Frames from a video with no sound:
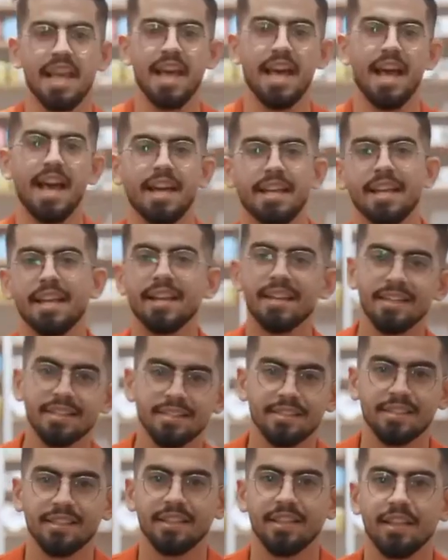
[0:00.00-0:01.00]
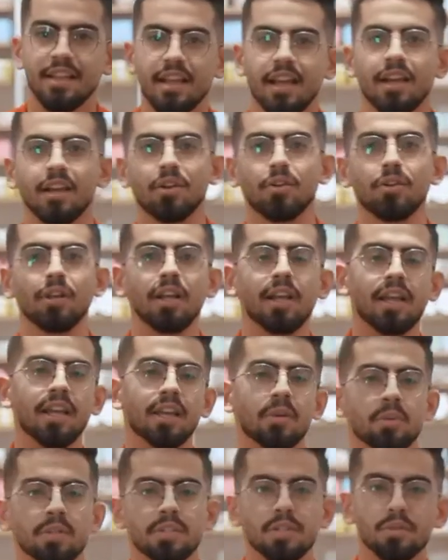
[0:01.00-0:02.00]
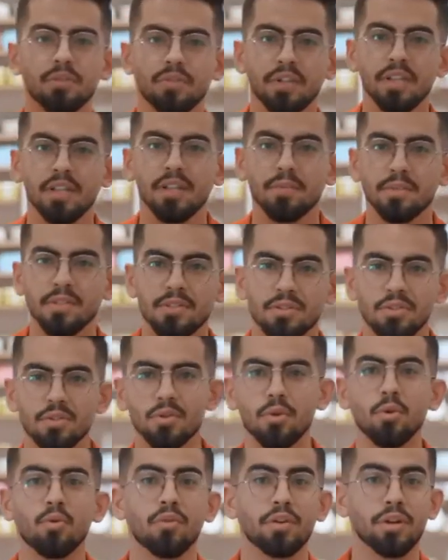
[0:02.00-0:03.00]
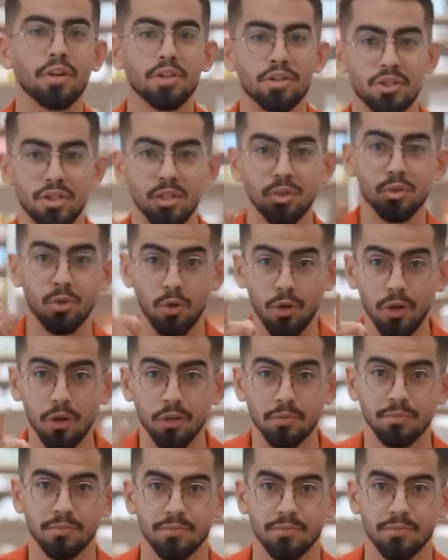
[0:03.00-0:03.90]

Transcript: أنا أنس كل الخير والتوفيق لمينيسو وفرع جديد كل يوم